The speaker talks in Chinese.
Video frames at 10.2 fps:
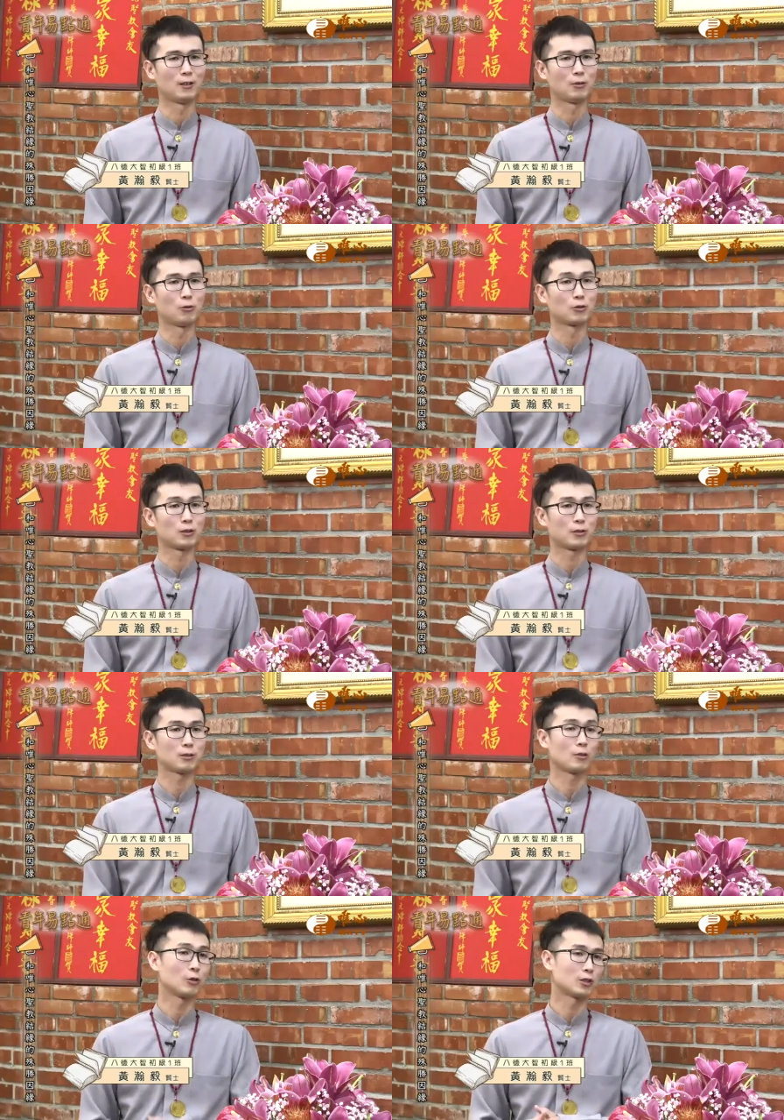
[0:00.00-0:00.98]
我这
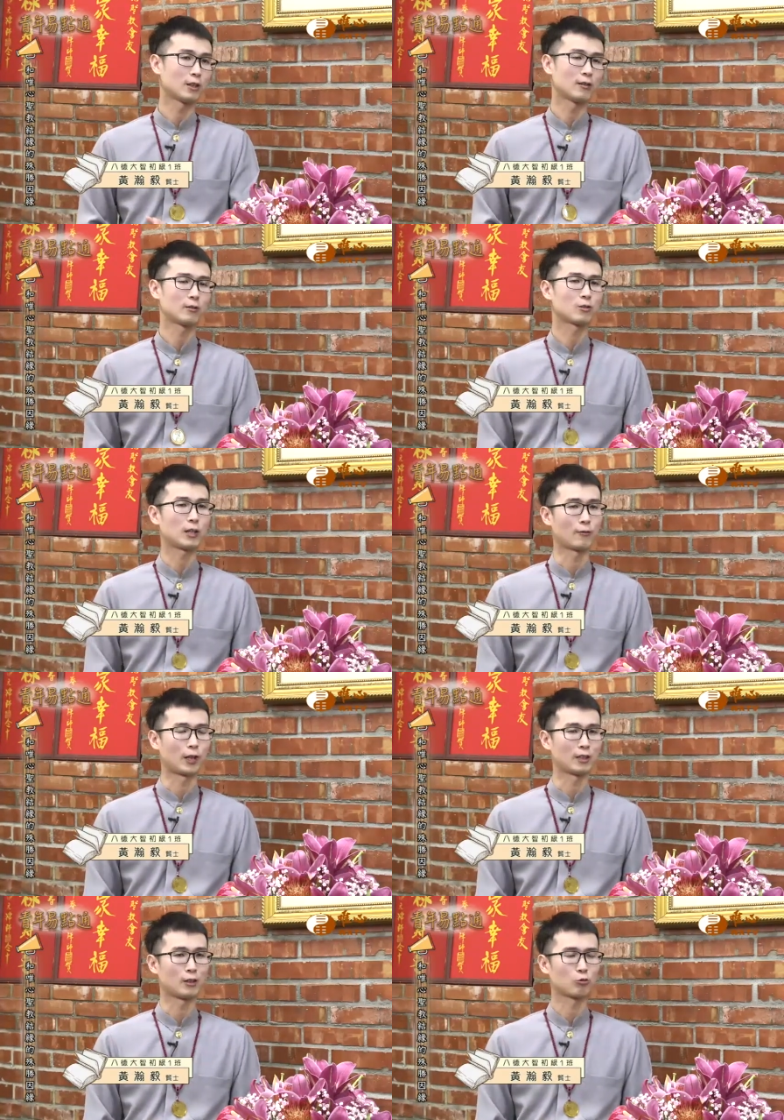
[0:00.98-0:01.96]
有一间厂
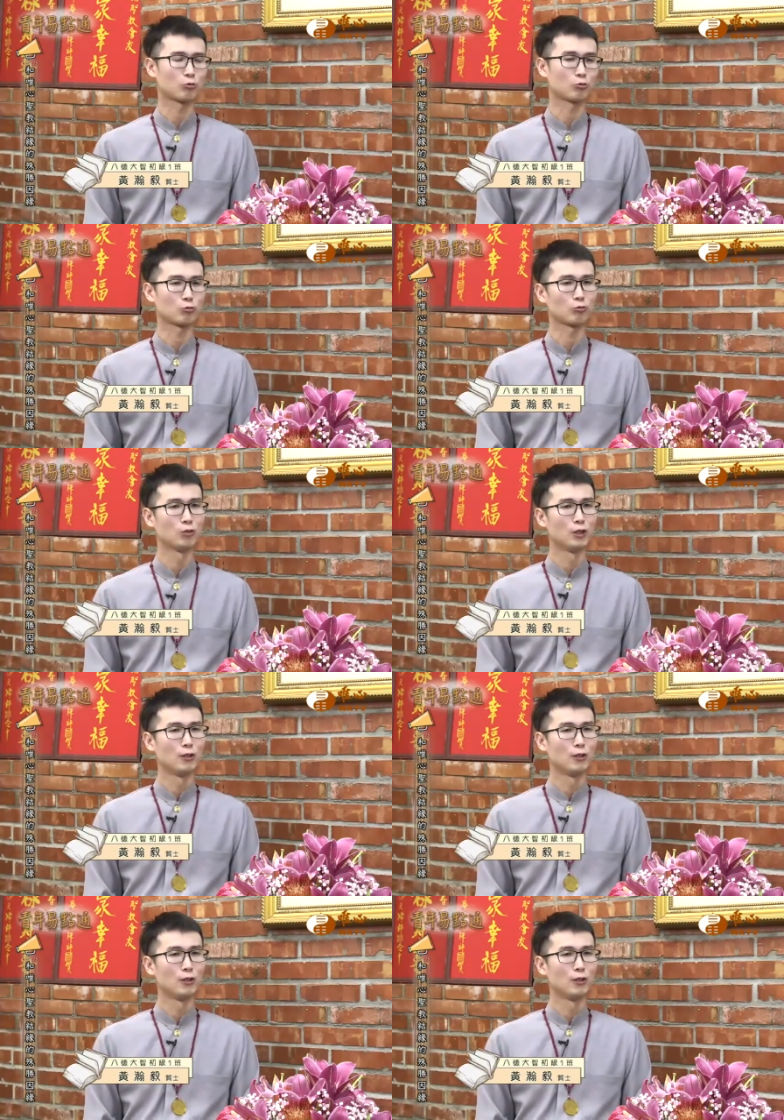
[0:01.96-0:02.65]
房要出租，